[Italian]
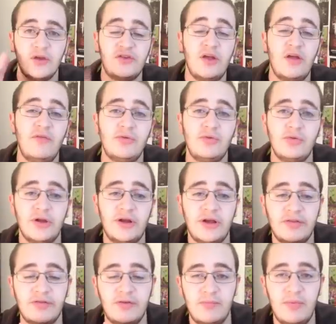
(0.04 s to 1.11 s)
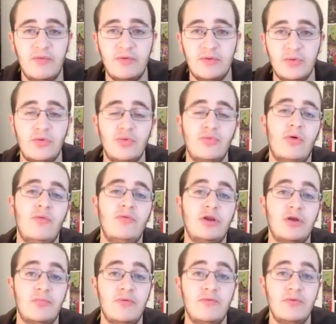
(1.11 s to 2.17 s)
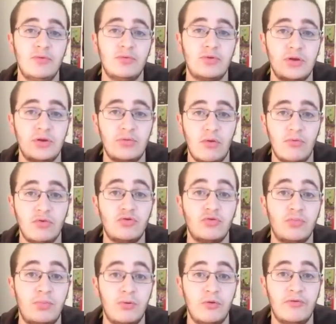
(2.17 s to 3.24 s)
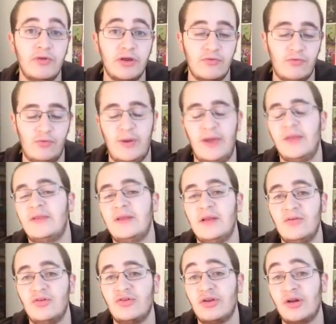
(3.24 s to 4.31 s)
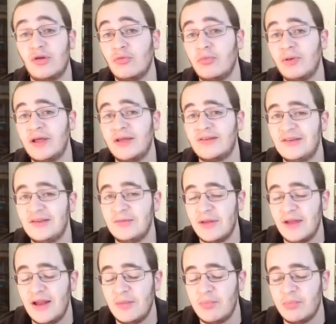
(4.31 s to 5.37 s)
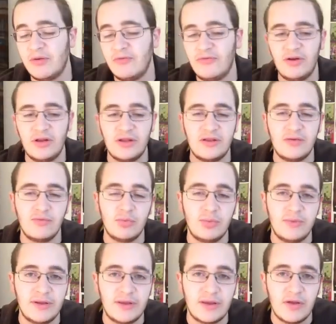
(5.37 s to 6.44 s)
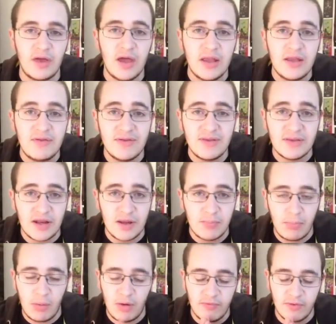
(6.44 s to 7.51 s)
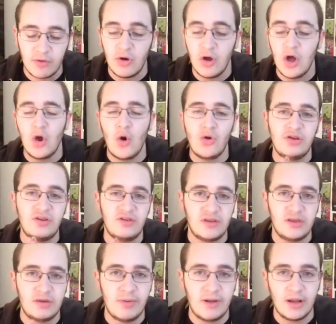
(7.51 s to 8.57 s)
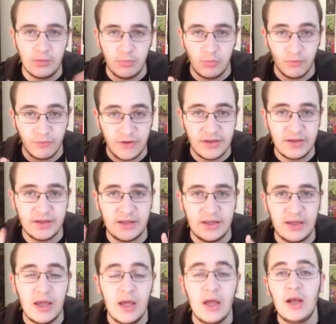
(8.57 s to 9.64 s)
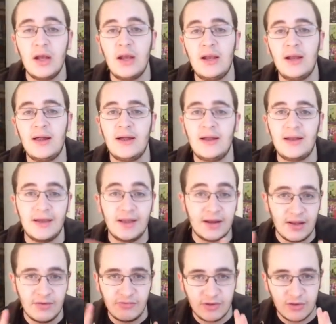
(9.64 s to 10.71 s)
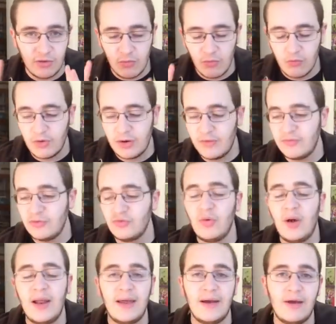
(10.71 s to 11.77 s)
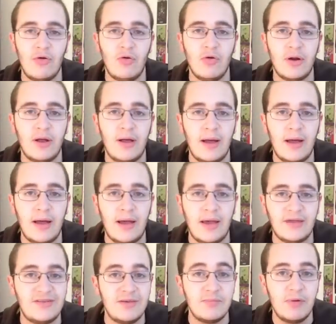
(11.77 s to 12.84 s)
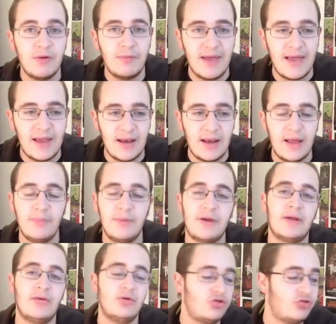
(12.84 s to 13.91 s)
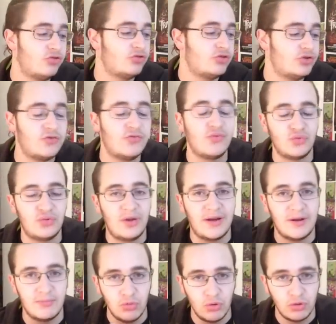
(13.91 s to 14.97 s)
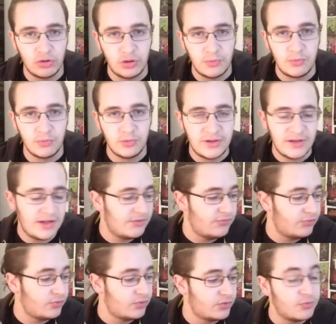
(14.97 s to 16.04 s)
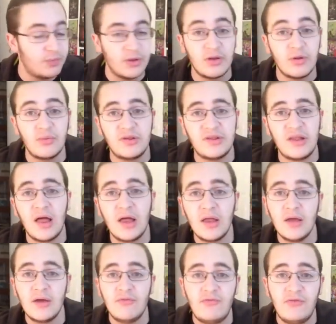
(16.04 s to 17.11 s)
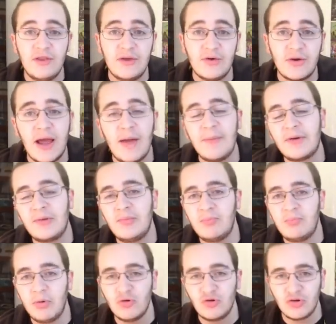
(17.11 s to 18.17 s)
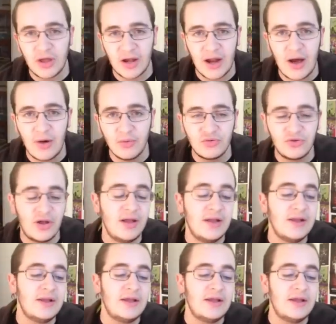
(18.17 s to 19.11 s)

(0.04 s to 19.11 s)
Salve a tutti ragazzi, benvenuti in un nuovo video e benvenuti di nuovo su Polvere e Fumetti, la vostra rubrica settimanale preferita in cui mi vedete diventare povero ogni settimana di più. Vedete che la, la grafica, comunque la visuale ancora è sempre bella perché ho deciso di sfruttare molto di più il telefono rispetto a questa videocamera un po' scrausa,